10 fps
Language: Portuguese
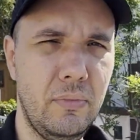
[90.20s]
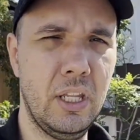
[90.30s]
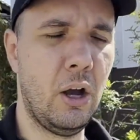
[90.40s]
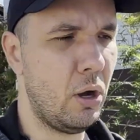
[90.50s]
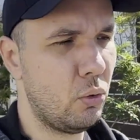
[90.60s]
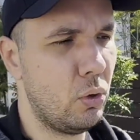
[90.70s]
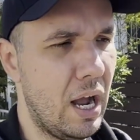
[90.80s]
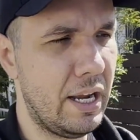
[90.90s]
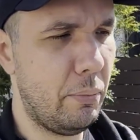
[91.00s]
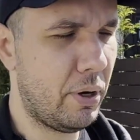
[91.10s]
dar uma
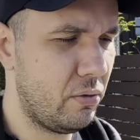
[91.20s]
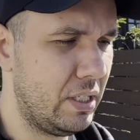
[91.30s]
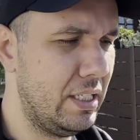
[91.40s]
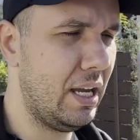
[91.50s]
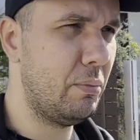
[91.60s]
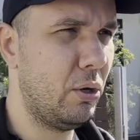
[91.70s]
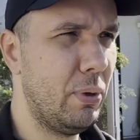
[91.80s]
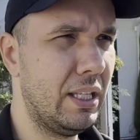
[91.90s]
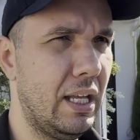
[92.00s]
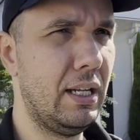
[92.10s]
gugada aí para vocês saberem
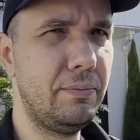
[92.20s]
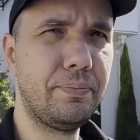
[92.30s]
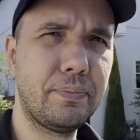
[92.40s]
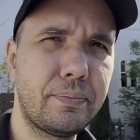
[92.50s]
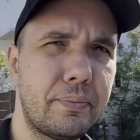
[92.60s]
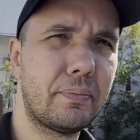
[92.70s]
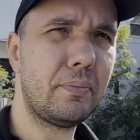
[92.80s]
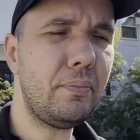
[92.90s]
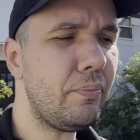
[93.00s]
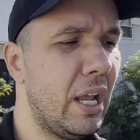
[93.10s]
como é que tá
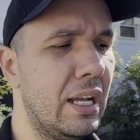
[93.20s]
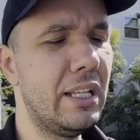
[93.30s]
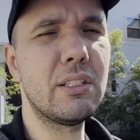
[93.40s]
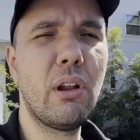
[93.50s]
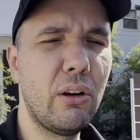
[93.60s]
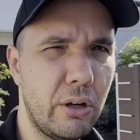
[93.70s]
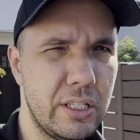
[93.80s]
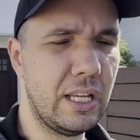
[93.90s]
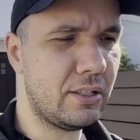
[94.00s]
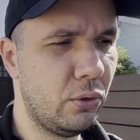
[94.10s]
a
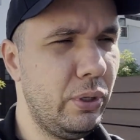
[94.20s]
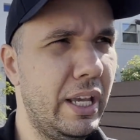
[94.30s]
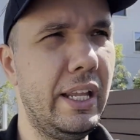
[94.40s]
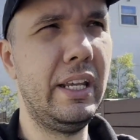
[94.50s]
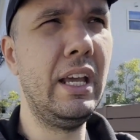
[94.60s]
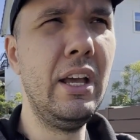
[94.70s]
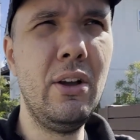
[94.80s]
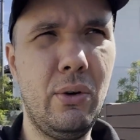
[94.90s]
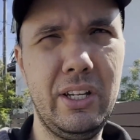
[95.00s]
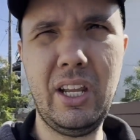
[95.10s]
desvalorização do iene.
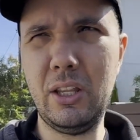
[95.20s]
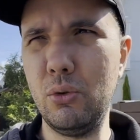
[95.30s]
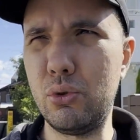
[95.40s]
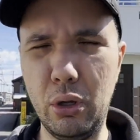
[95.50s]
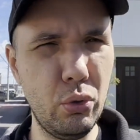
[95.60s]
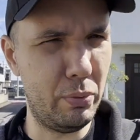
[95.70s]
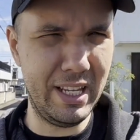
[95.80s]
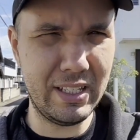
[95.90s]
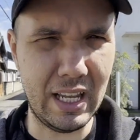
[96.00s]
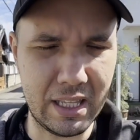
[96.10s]
Eu acho que até uns oito
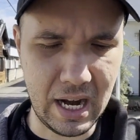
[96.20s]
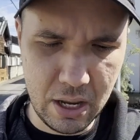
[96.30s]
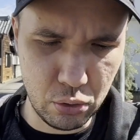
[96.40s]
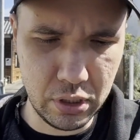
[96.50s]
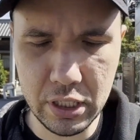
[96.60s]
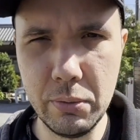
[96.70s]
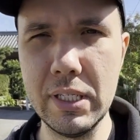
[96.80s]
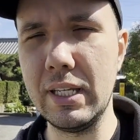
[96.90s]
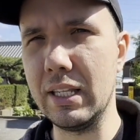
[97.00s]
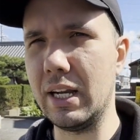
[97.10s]
meses atrás, ou seis
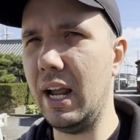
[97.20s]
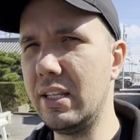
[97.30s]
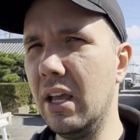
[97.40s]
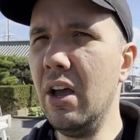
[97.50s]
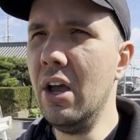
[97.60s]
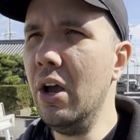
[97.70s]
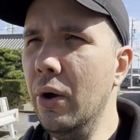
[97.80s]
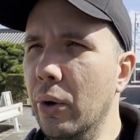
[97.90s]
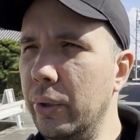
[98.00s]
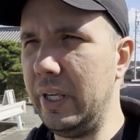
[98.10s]
meses atrás,
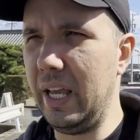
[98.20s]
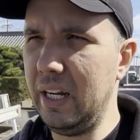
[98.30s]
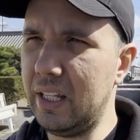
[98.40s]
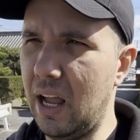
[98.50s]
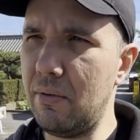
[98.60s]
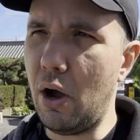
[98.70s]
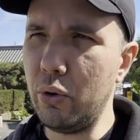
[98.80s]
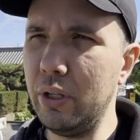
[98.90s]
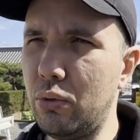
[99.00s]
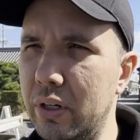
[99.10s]
o iene estava
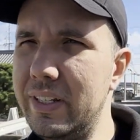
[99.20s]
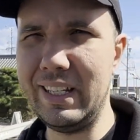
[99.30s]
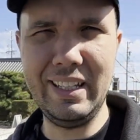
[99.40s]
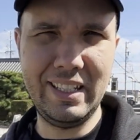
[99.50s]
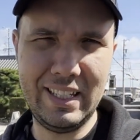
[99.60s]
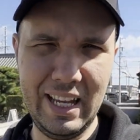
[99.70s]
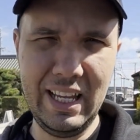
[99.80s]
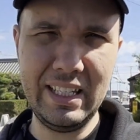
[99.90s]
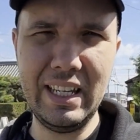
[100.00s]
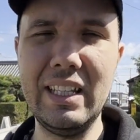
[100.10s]
algo em torno de
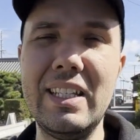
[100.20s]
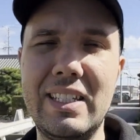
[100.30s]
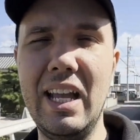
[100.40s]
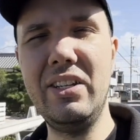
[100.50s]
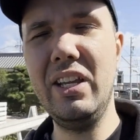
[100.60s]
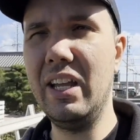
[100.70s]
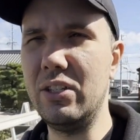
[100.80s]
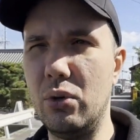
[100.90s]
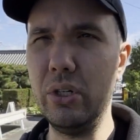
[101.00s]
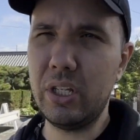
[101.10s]
106, 107
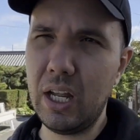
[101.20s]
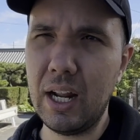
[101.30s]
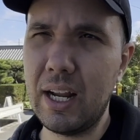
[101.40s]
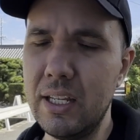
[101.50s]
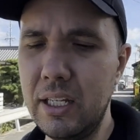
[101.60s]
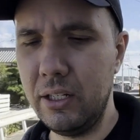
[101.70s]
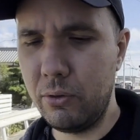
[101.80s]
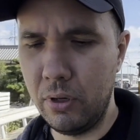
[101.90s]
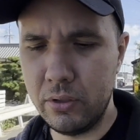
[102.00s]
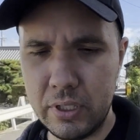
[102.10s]
ienes. Hoje está na casa
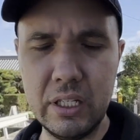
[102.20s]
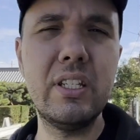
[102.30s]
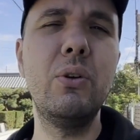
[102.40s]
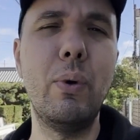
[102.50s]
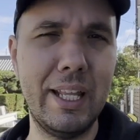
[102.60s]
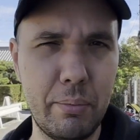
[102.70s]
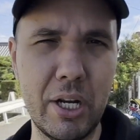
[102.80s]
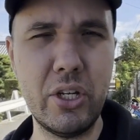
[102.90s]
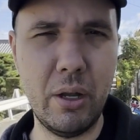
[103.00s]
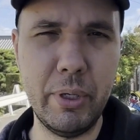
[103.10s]
de 150
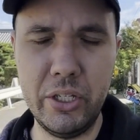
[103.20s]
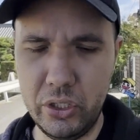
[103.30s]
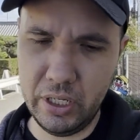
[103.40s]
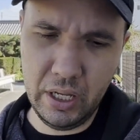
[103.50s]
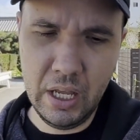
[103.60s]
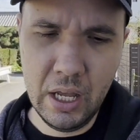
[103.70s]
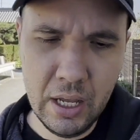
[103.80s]
praticamente, né?